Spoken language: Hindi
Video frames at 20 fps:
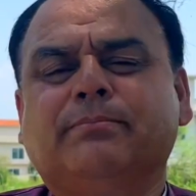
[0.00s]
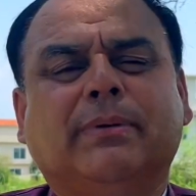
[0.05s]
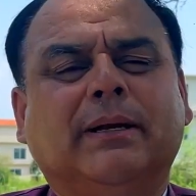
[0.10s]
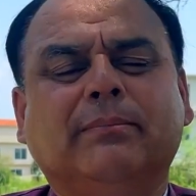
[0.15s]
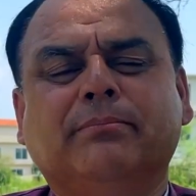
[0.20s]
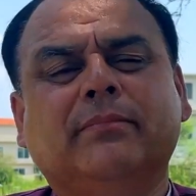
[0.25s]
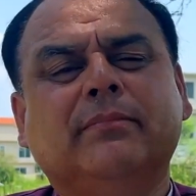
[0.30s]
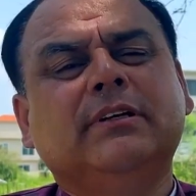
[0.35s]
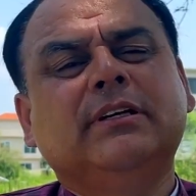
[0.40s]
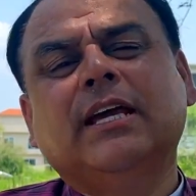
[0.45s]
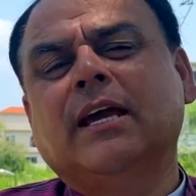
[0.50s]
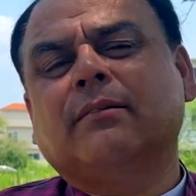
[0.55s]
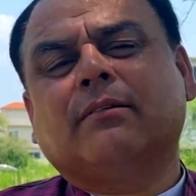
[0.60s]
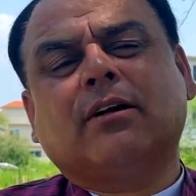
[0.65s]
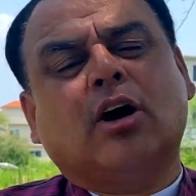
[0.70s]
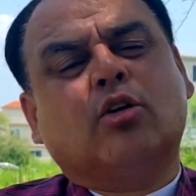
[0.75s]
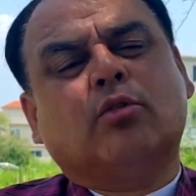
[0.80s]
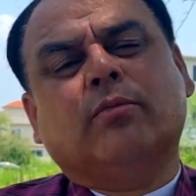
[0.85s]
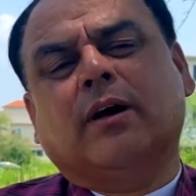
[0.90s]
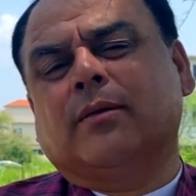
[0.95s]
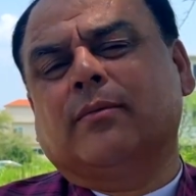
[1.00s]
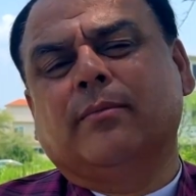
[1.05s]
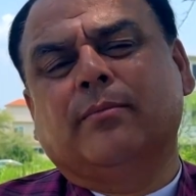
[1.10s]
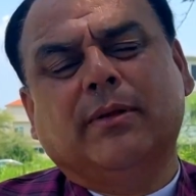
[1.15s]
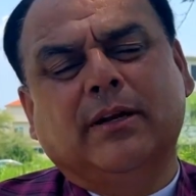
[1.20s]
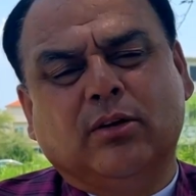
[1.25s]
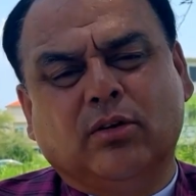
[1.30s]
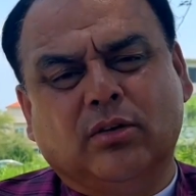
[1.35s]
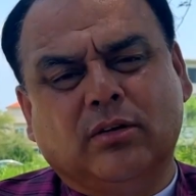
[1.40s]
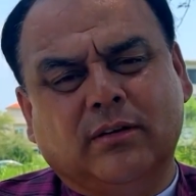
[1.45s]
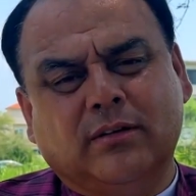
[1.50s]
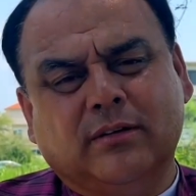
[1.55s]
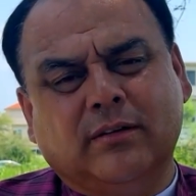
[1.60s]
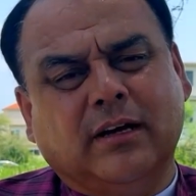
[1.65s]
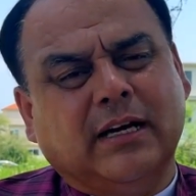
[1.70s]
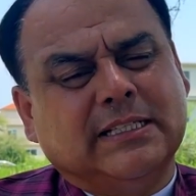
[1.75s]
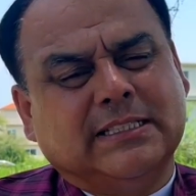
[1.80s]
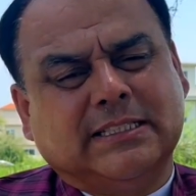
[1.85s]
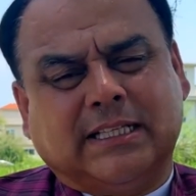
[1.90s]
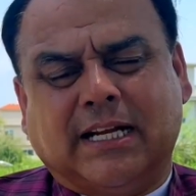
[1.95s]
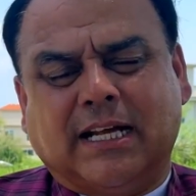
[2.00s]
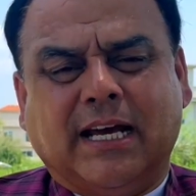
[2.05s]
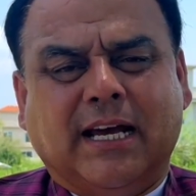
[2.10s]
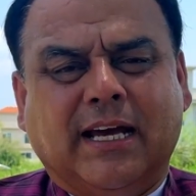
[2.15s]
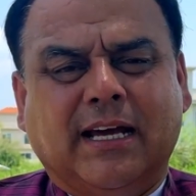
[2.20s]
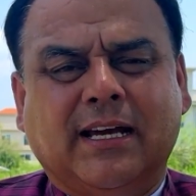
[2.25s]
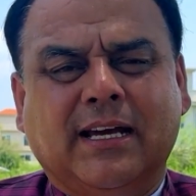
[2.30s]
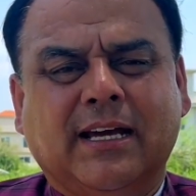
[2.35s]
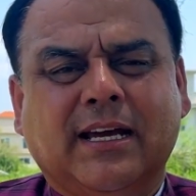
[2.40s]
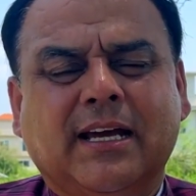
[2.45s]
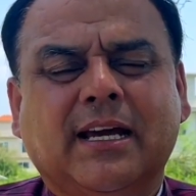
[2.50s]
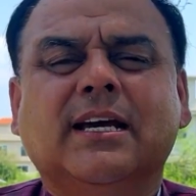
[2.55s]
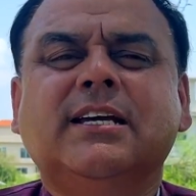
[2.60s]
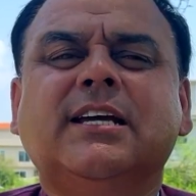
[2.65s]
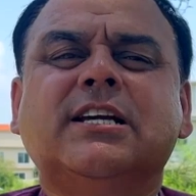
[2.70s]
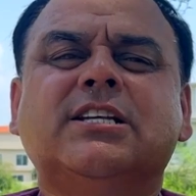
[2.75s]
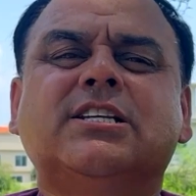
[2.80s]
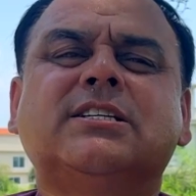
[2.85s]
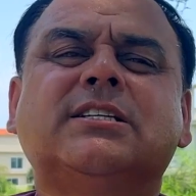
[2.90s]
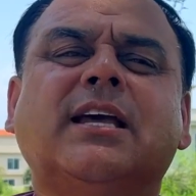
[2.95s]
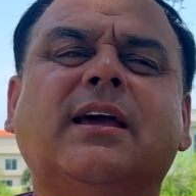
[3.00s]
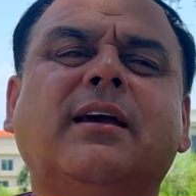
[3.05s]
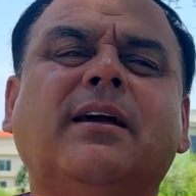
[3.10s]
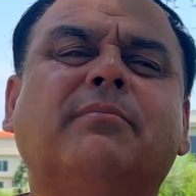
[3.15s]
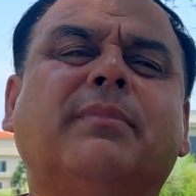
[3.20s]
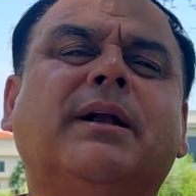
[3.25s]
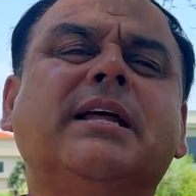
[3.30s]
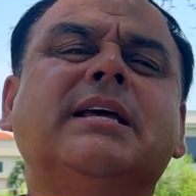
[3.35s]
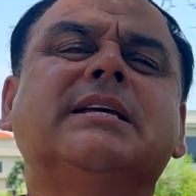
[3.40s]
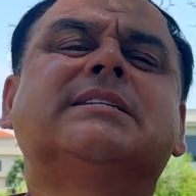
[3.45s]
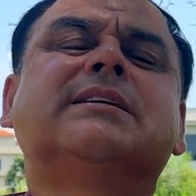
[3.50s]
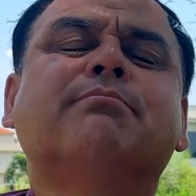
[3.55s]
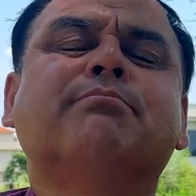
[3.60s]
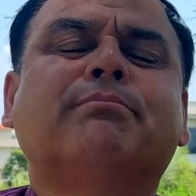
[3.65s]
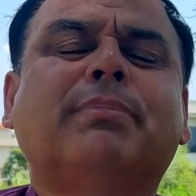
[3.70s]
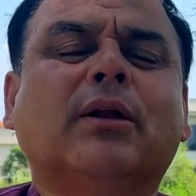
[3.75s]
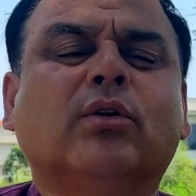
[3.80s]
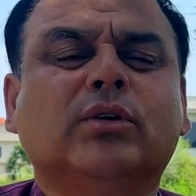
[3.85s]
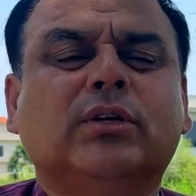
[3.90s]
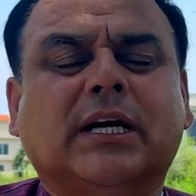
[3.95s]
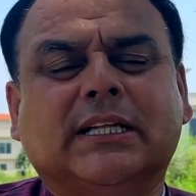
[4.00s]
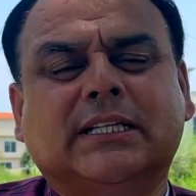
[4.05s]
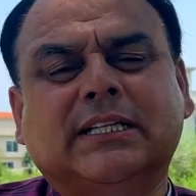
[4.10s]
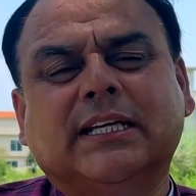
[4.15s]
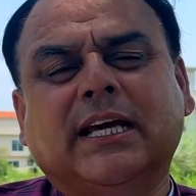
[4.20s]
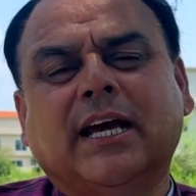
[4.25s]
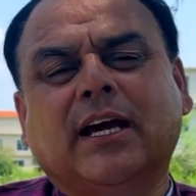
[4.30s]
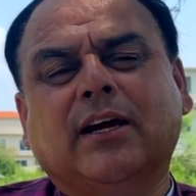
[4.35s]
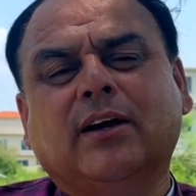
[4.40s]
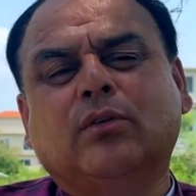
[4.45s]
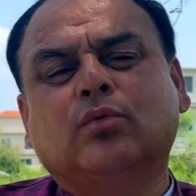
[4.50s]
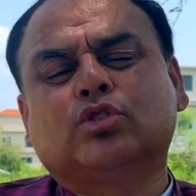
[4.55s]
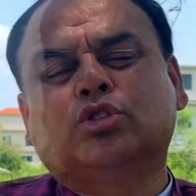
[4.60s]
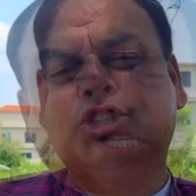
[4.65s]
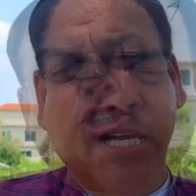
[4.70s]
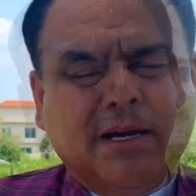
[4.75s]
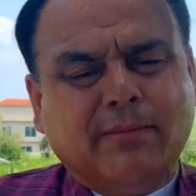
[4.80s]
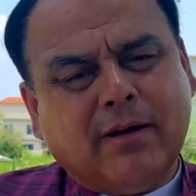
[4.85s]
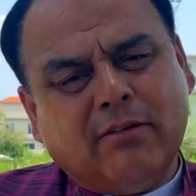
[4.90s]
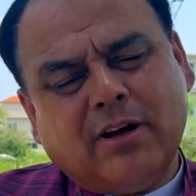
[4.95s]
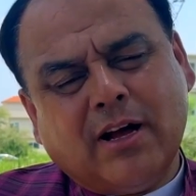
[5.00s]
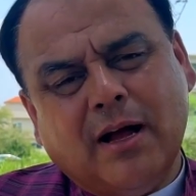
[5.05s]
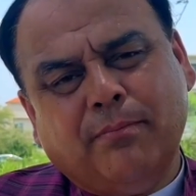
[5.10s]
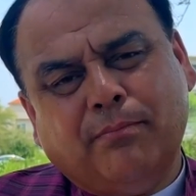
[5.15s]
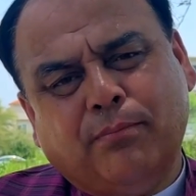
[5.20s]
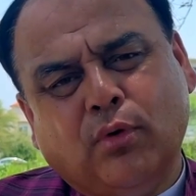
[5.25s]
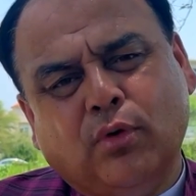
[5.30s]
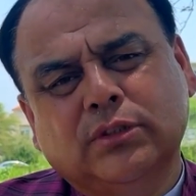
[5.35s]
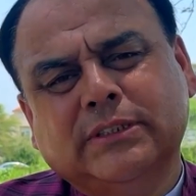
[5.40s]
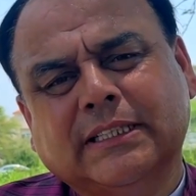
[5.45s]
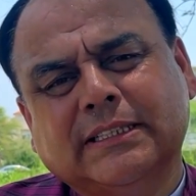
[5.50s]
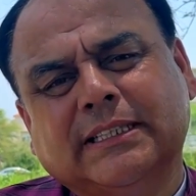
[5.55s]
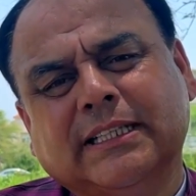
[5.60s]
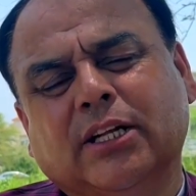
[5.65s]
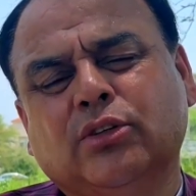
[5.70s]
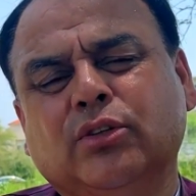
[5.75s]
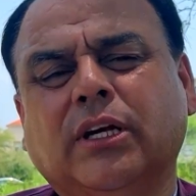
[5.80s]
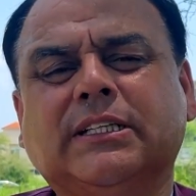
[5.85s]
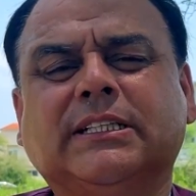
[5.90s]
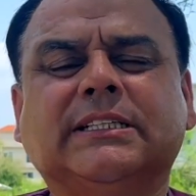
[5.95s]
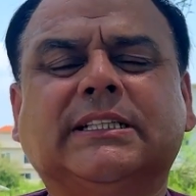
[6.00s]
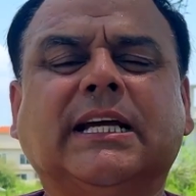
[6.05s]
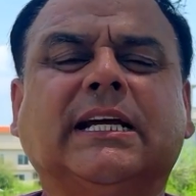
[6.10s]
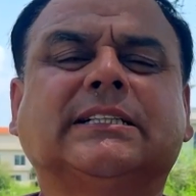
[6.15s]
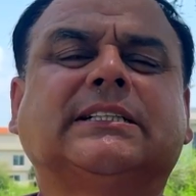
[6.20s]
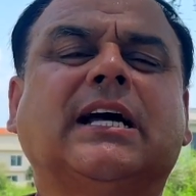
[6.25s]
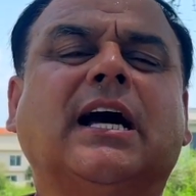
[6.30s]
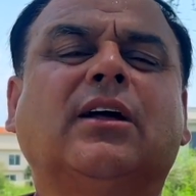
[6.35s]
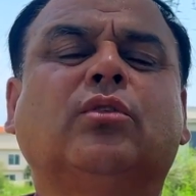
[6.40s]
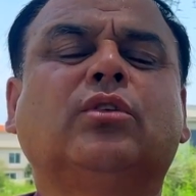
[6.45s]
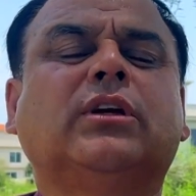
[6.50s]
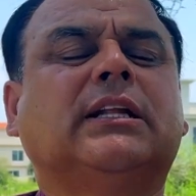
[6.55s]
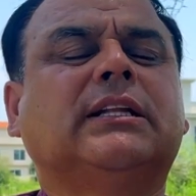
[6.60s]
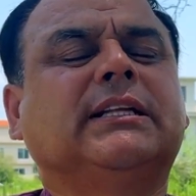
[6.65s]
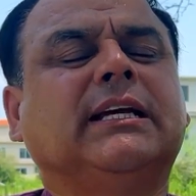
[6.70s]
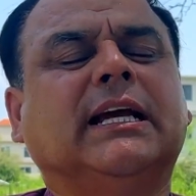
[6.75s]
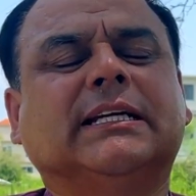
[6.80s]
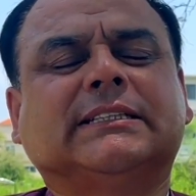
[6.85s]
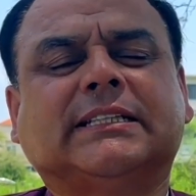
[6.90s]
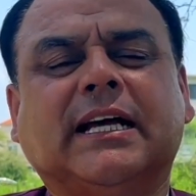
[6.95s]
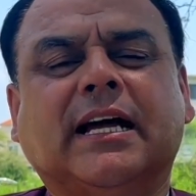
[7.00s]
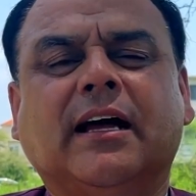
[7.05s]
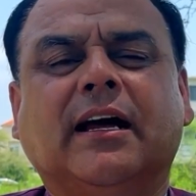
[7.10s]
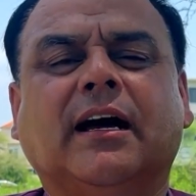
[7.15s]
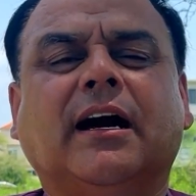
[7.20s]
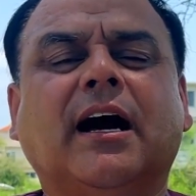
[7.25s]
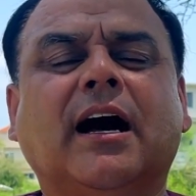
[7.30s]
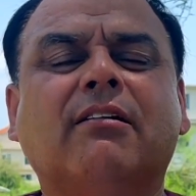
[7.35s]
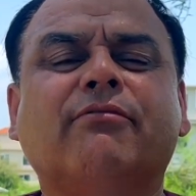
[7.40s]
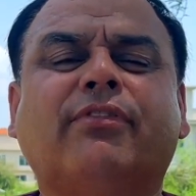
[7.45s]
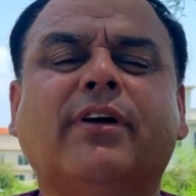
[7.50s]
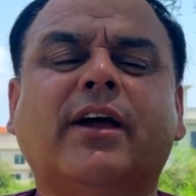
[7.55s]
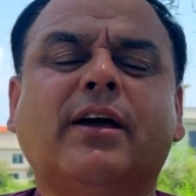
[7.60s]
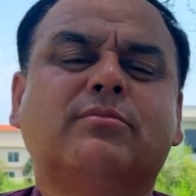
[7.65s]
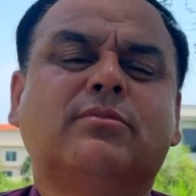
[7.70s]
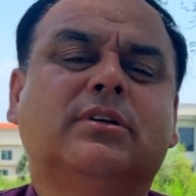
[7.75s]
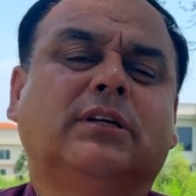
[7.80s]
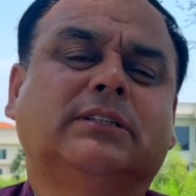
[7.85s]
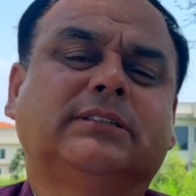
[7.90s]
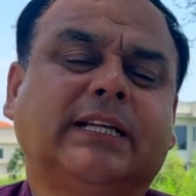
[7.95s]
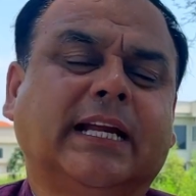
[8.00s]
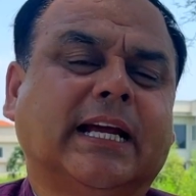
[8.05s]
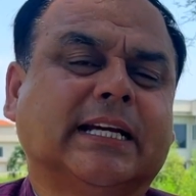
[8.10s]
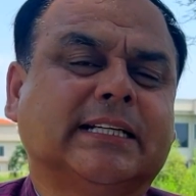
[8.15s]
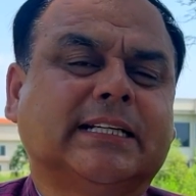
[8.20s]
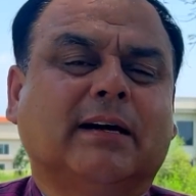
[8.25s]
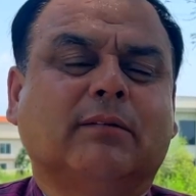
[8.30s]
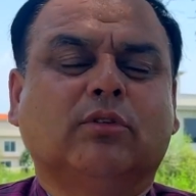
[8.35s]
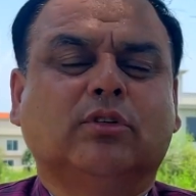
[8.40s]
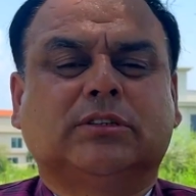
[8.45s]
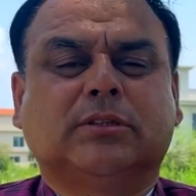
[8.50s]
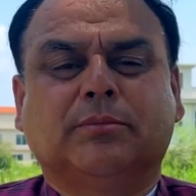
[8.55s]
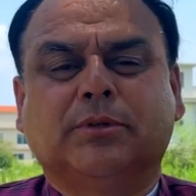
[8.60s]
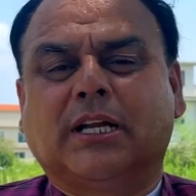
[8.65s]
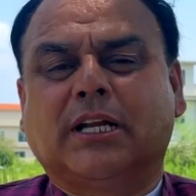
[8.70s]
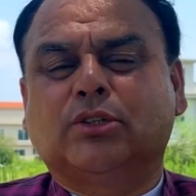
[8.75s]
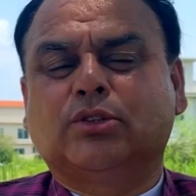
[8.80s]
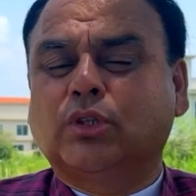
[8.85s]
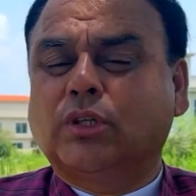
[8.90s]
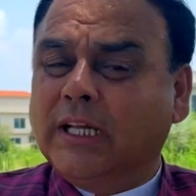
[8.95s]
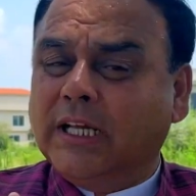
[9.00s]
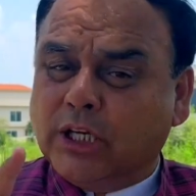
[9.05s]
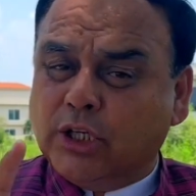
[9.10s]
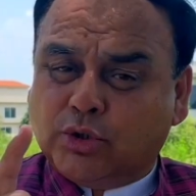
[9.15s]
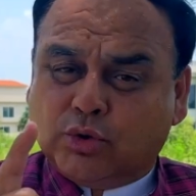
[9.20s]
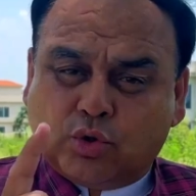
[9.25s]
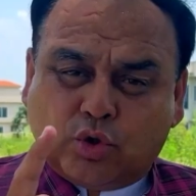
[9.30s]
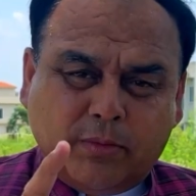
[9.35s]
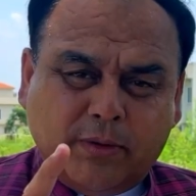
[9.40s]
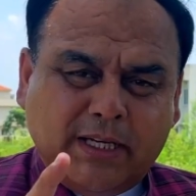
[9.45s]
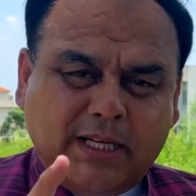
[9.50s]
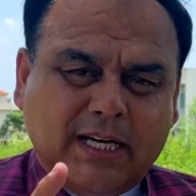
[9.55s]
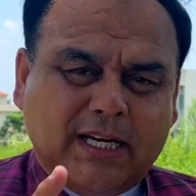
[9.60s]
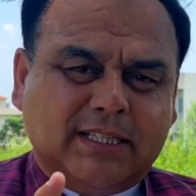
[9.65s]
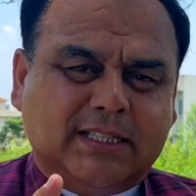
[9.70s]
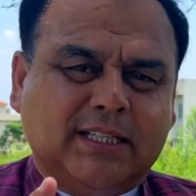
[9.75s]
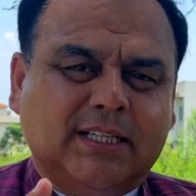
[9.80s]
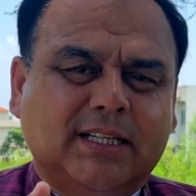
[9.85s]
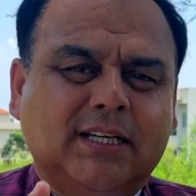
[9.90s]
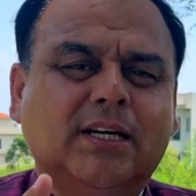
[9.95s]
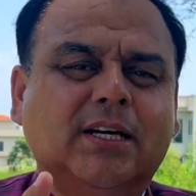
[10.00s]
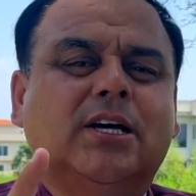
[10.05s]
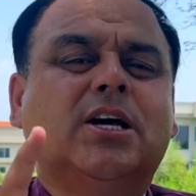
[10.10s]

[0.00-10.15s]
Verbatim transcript: बिल ये कारोबार में बिल्कुल इस तरह है ये चीज़ें बड़ी सिंपल हो जाती हैं उस जब आप वहाँ पहुँच जाते हैं ना तो ये चीज़ें आसान हो जाती हैं आम फैम तरीके से आपको समझ आना चाहिए लेकिन शुरू में नहीं आती